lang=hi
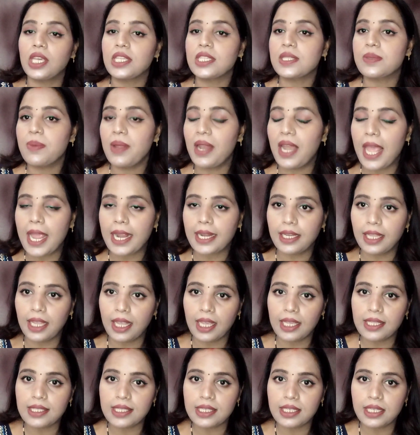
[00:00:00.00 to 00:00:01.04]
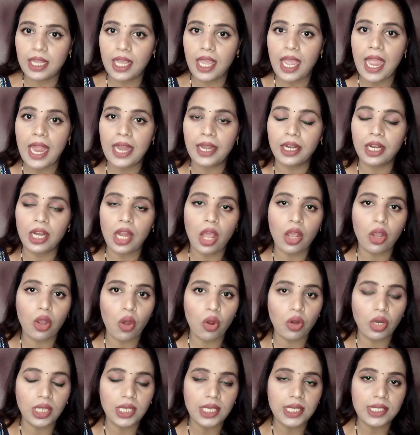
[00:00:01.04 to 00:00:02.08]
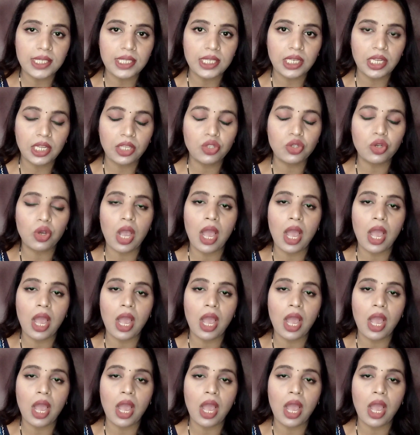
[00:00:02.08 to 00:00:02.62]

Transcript: इसमें लैक्टिक एसिड है एंड ग्लाइकोलिक फॉलिक एसिड है जो